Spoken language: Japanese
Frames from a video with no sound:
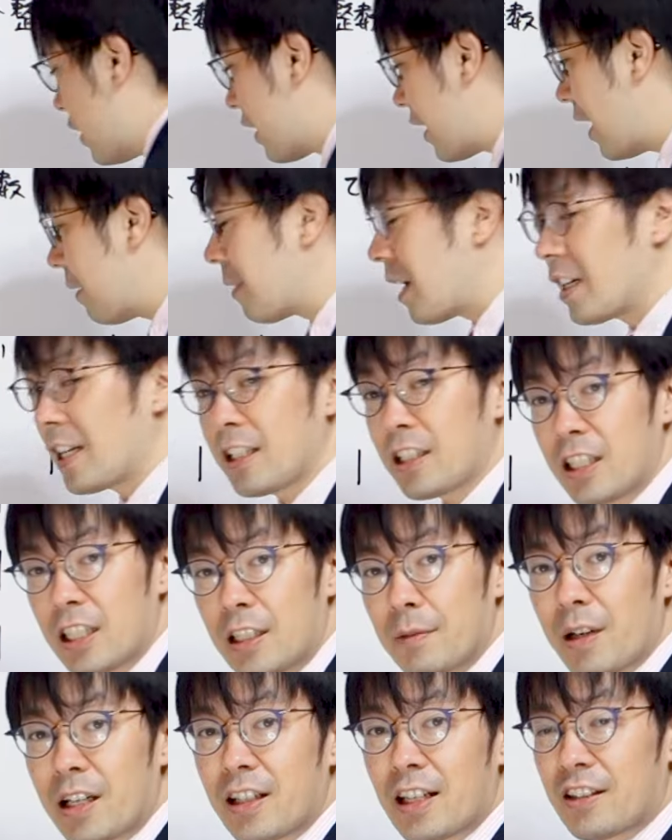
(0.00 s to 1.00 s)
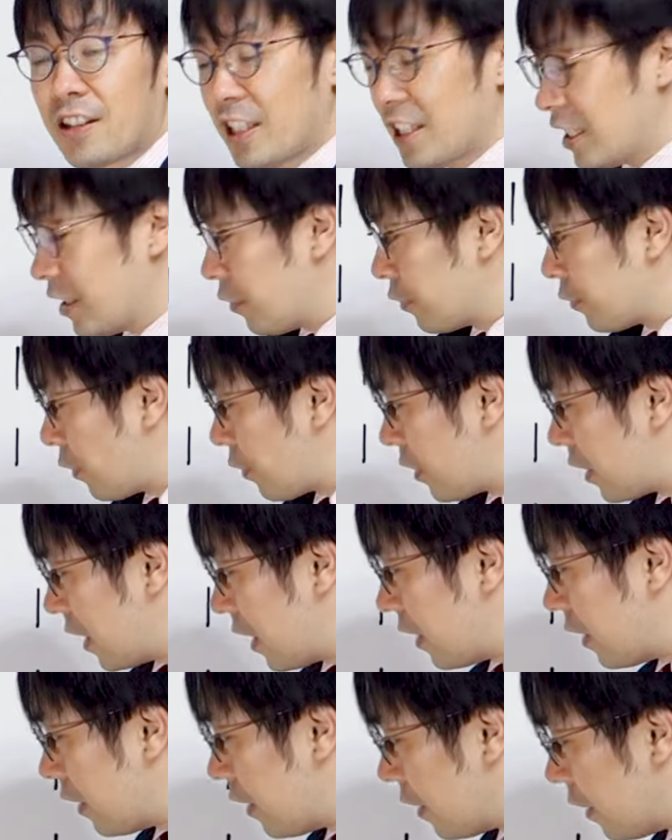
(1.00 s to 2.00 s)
1かマイナス1マイナス1の時、